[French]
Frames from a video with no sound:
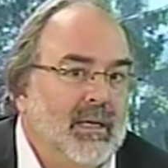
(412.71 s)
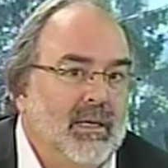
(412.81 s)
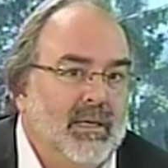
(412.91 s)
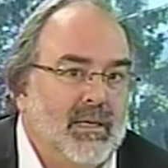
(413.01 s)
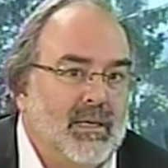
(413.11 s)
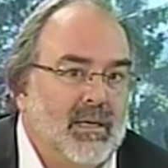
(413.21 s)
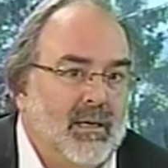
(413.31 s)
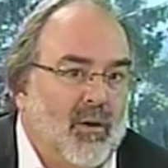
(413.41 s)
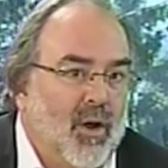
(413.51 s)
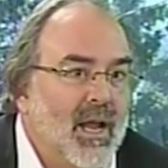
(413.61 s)

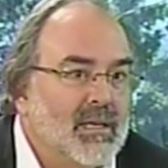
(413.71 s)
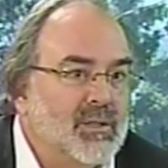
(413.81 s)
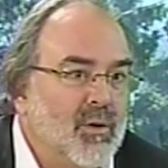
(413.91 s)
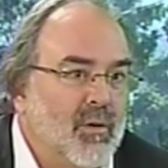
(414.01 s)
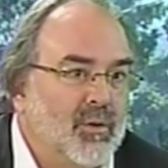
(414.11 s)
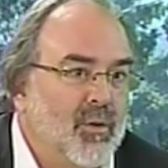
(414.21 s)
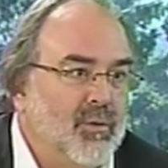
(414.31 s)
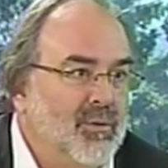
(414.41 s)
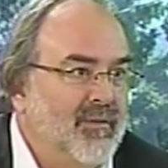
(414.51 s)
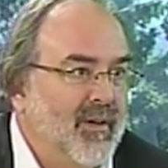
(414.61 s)
les relations entre
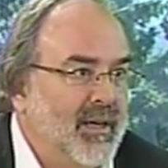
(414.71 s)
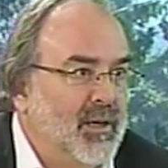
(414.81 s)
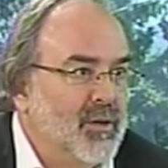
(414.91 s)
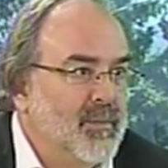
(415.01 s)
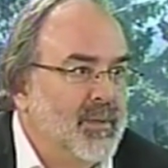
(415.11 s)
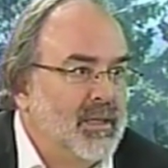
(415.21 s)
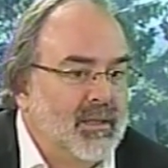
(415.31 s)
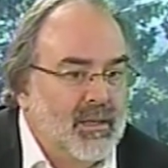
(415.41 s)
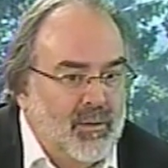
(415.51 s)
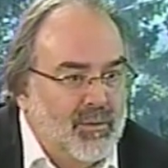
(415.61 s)
l'univers
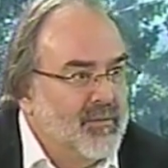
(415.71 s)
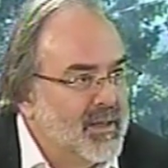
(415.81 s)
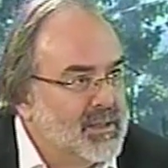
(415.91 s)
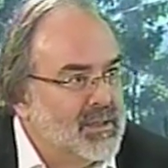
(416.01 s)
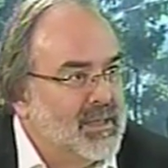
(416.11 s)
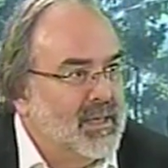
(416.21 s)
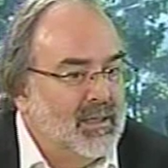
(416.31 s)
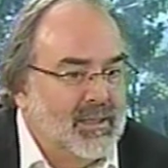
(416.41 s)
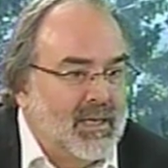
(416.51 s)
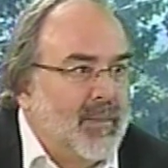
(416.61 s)
économique et l'univers
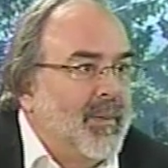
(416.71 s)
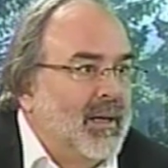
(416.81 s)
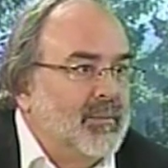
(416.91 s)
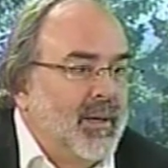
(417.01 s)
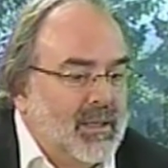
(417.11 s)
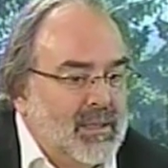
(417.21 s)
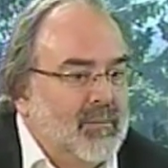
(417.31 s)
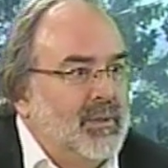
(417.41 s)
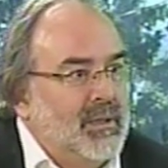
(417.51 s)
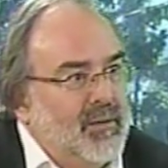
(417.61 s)
social, les impacts, par
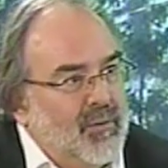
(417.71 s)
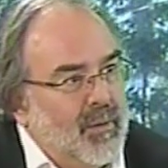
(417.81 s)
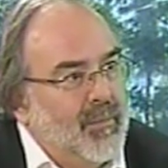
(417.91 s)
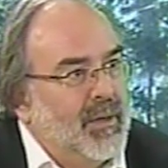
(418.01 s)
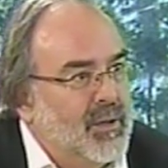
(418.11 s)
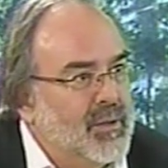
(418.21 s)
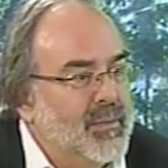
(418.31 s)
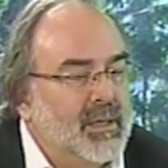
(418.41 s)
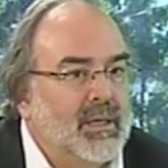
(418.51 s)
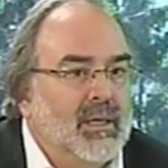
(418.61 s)
exemple, des développements
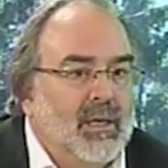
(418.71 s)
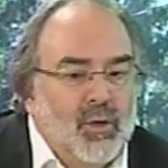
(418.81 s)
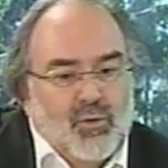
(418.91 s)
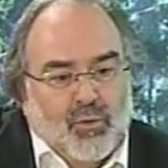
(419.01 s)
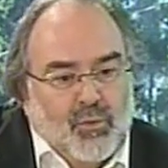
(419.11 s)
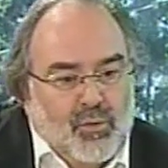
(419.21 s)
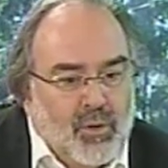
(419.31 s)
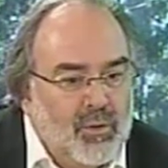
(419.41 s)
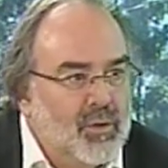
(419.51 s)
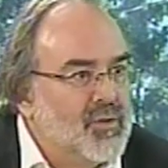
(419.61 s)
économiques mhm. sur toutes
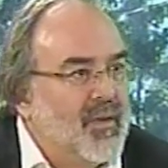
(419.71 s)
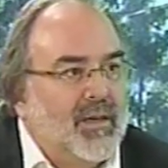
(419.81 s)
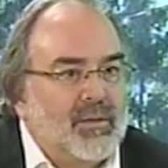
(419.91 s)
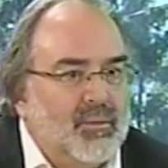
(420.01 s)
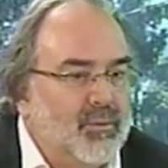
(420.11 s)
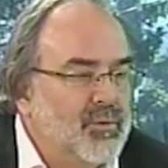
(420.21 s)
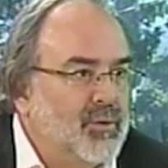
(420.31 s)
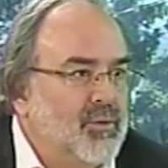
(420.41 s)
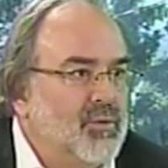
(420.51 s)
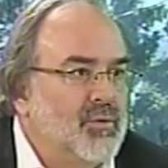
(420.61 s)
sortes de sphères, sur toutes
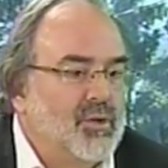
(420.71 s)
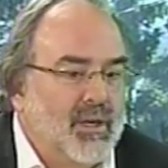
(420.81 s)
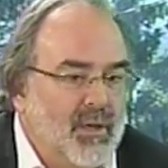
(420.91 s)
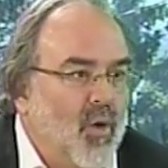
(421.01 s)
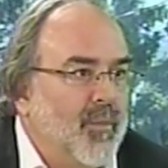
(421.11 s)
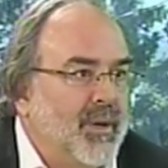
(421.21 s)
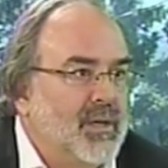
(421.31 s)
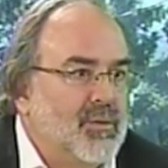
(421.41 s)
sortes de sujets, y compris